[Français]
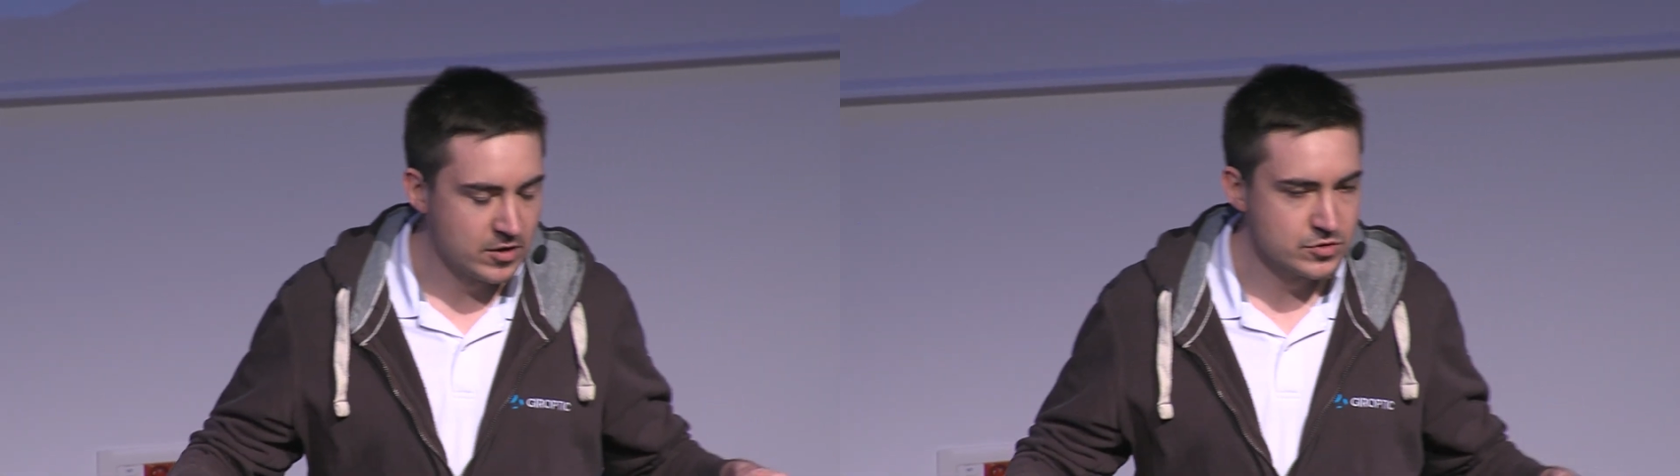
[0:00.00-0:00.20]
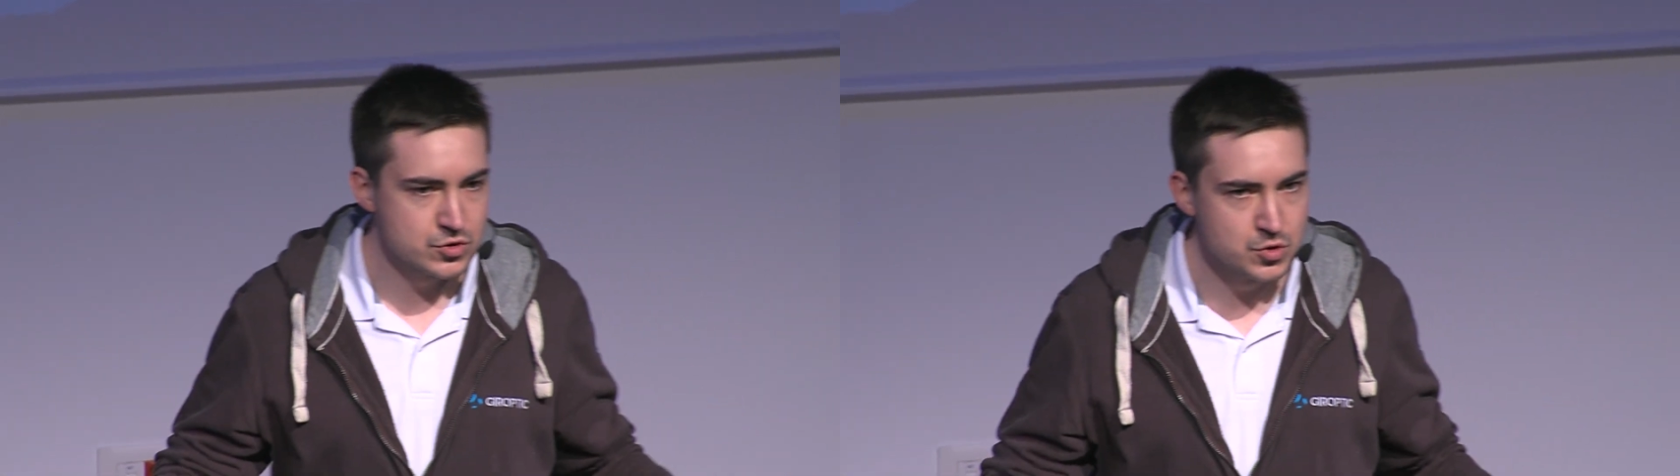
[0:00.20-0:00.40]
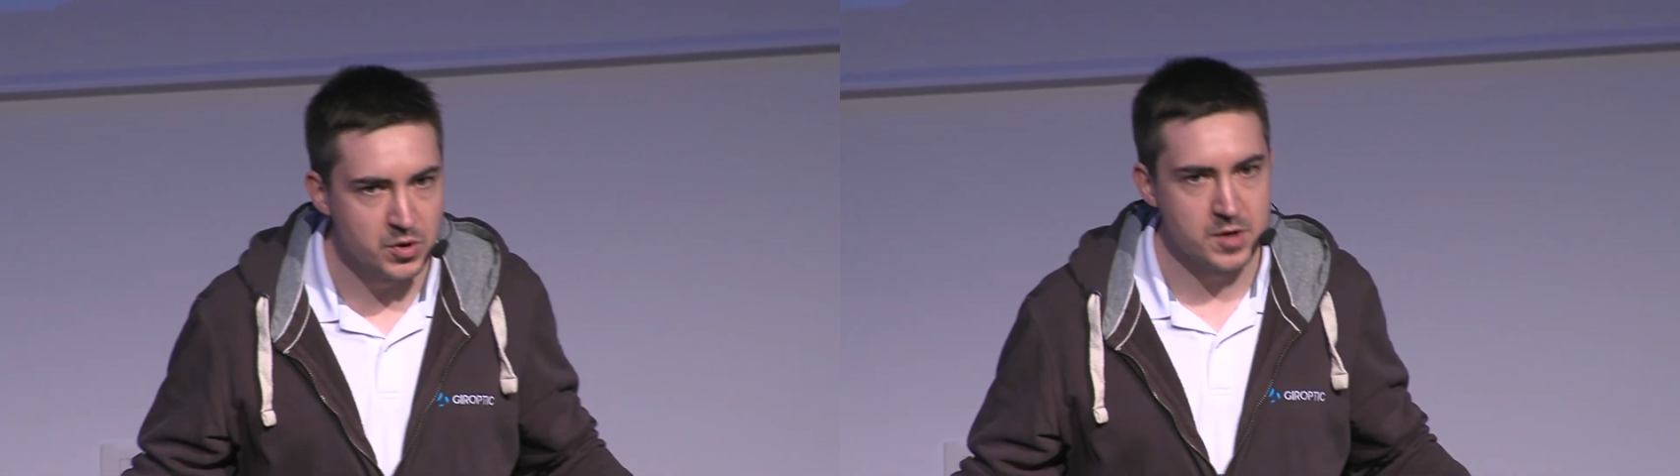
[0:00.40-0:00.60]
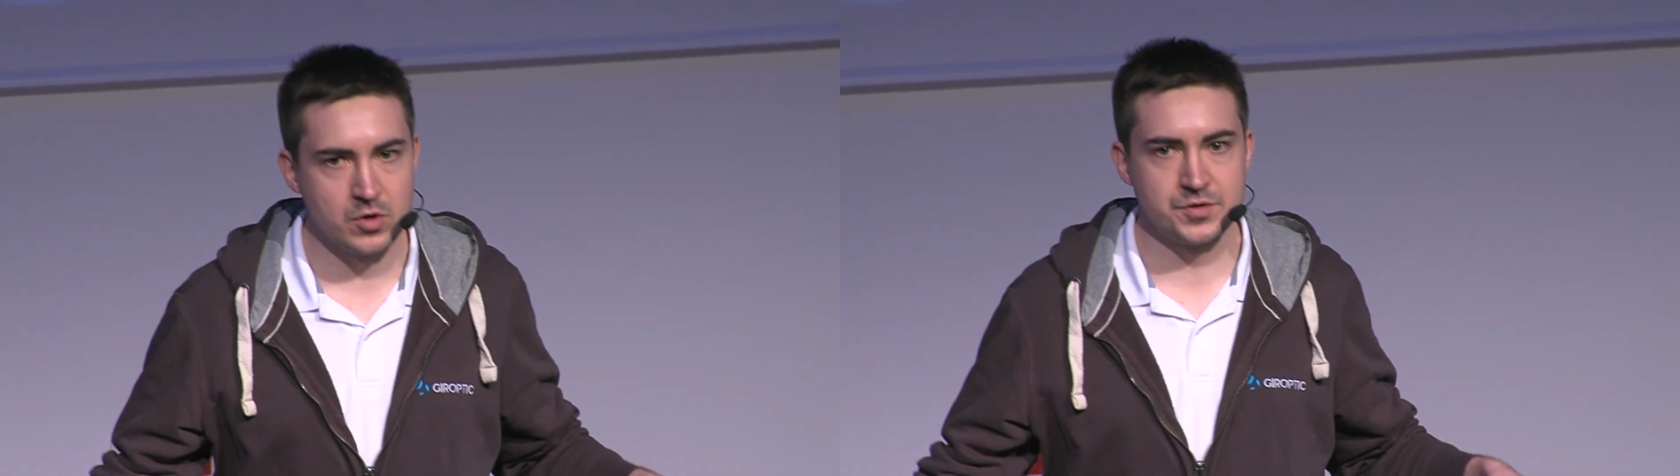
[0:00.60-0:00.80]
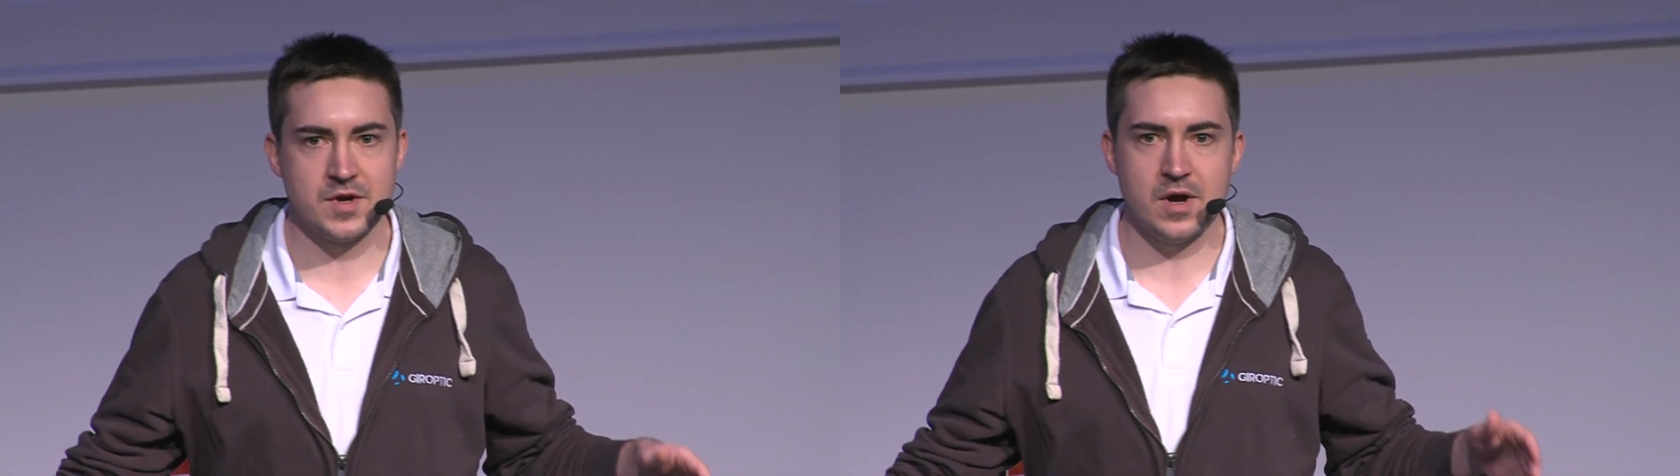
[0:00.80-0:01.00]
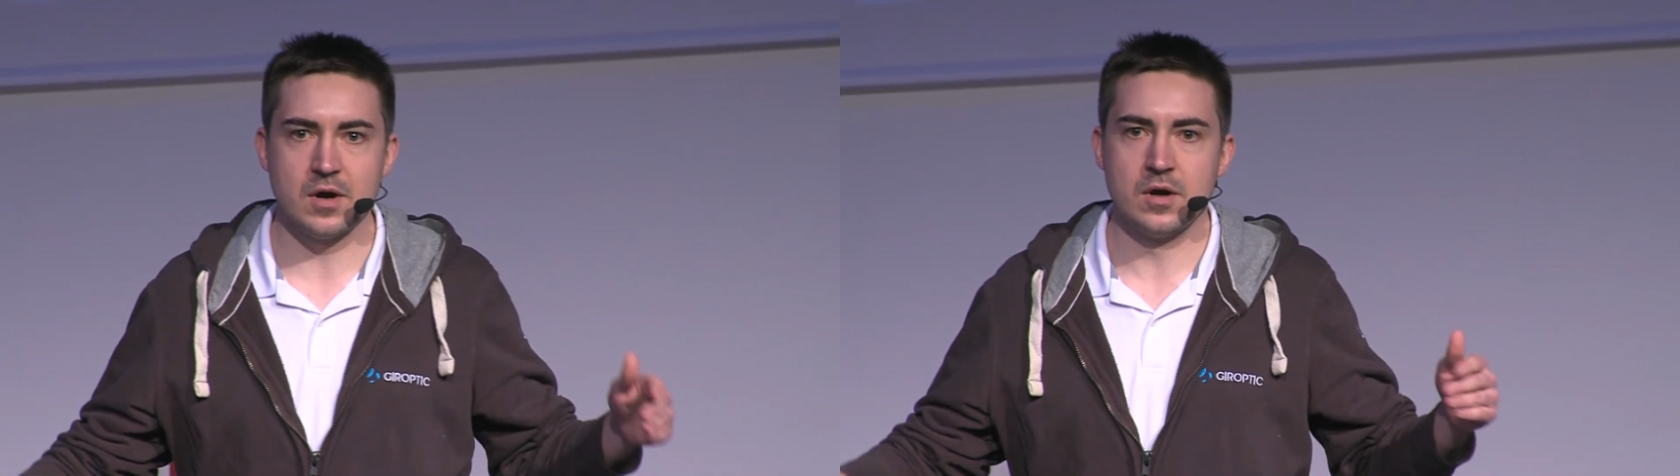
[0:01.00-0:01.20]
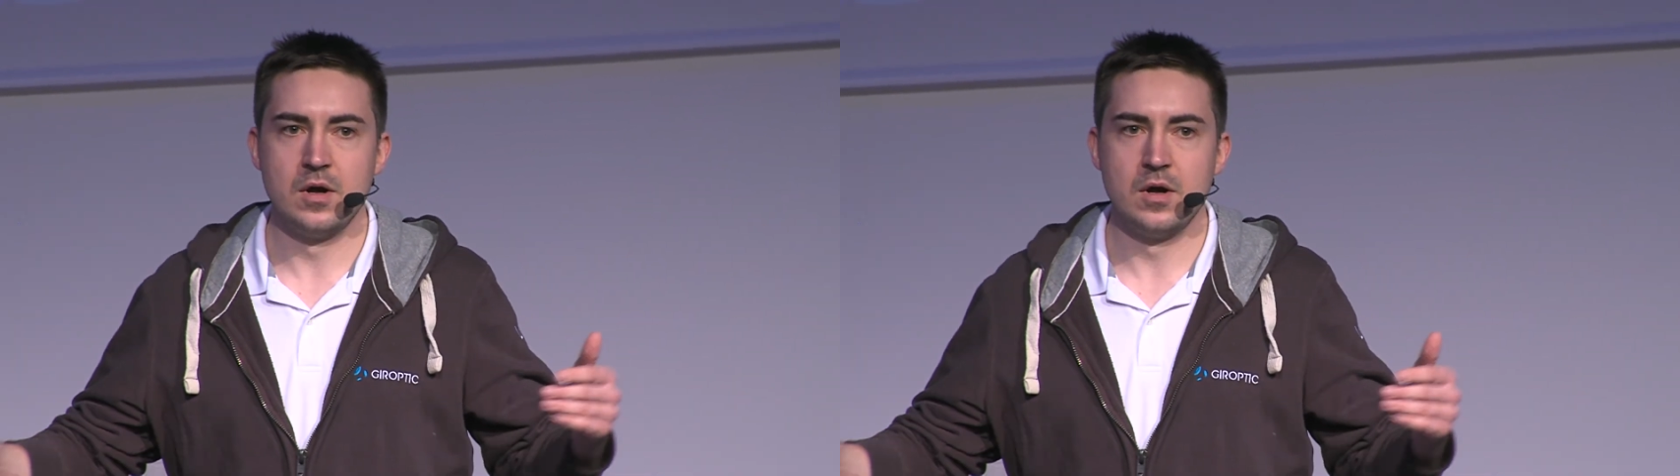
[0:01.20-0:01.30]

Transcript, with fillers: supplémentaire